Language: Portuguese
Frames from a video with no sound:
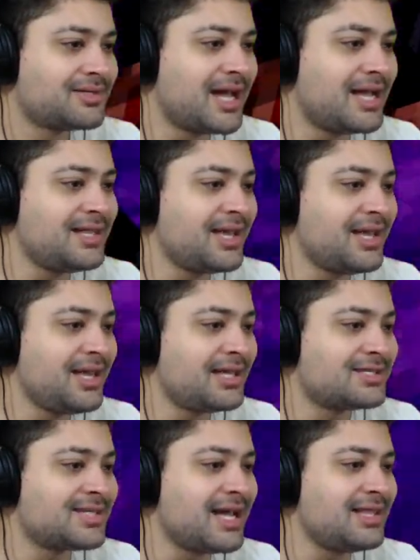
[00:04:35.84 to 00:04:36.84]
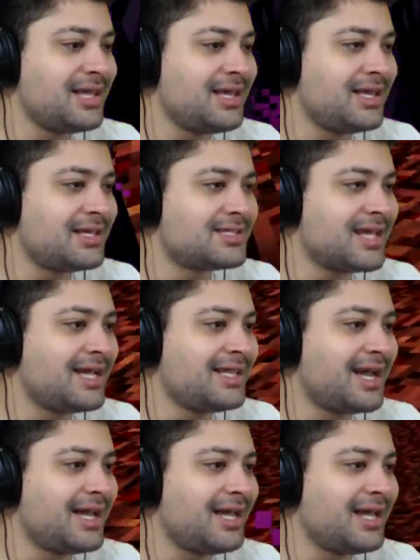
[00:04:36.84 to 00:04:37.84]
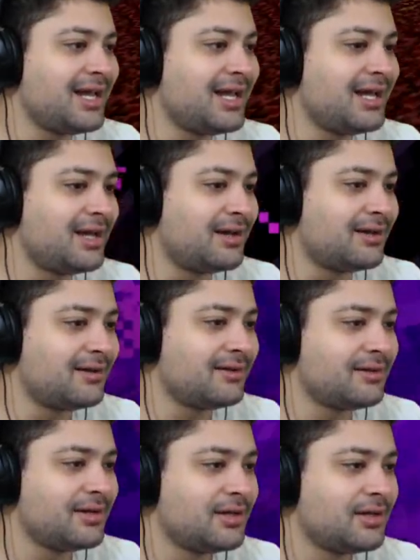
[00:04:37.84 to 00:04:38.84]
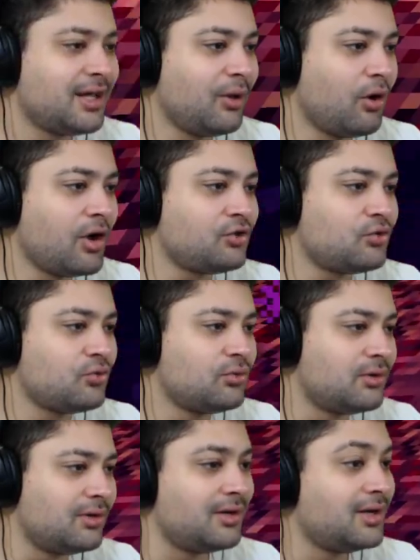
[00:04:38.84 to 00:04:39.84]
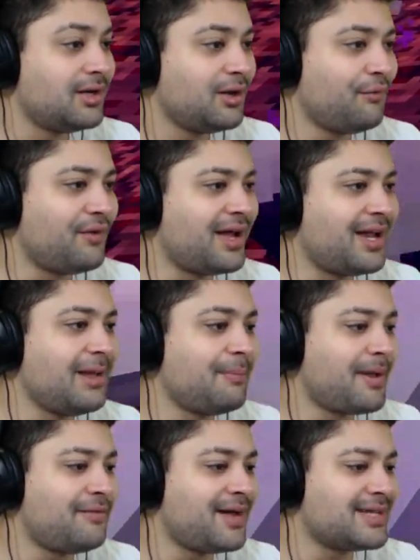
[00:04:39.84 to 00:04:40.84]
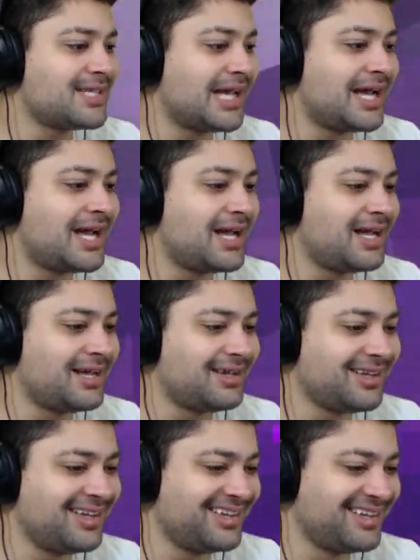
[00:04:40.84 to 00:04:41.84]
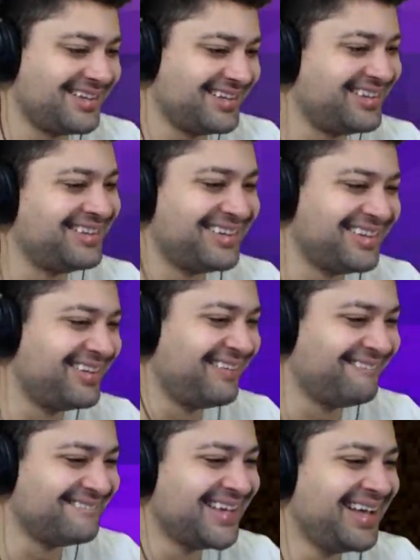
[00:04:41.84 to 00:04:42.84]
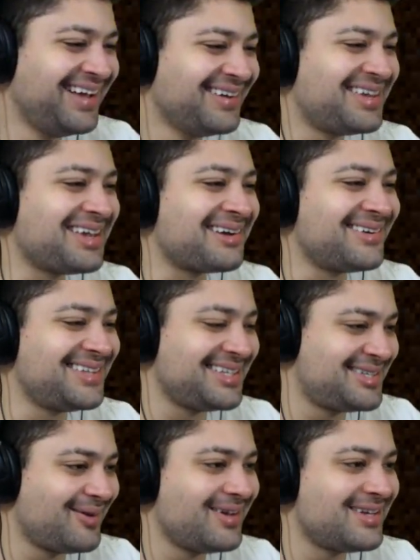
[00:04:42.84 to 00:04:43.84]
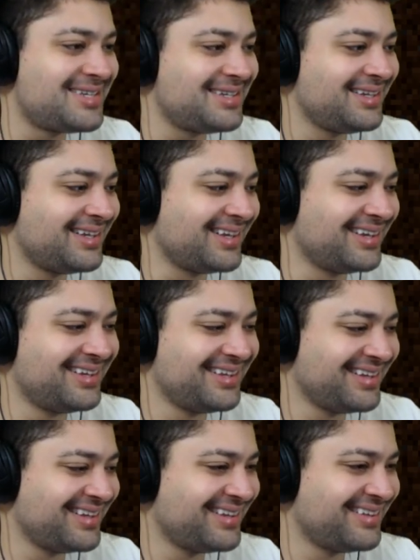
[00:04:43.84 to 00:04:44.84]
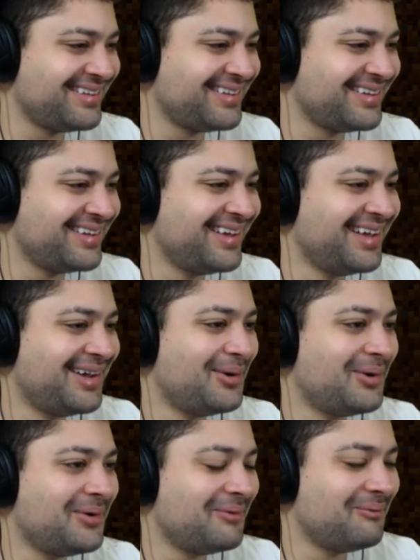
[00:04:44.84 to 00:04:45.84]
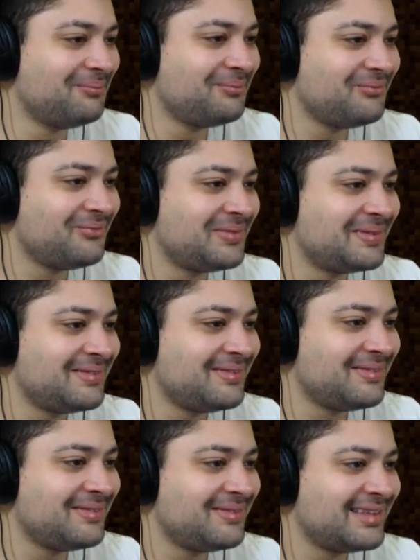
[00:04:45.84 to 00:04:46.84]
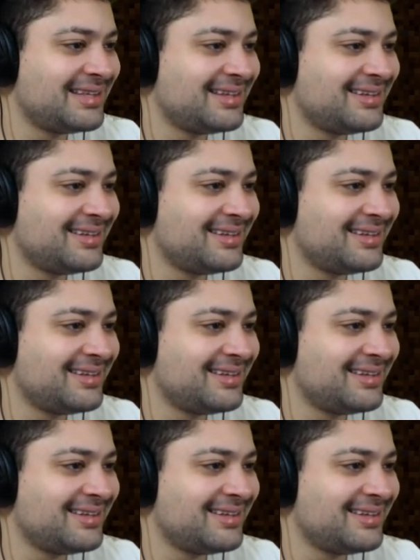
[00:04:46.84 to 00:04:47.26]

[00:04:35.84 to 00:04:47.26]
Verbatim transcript: Sai daí, sai daí, sai daí. É lógico. Eu falei pra Você vazar. Escutou, mano? O que, que, que aconteceu, Nossa, o negócio fez, deu um grito assim, deu.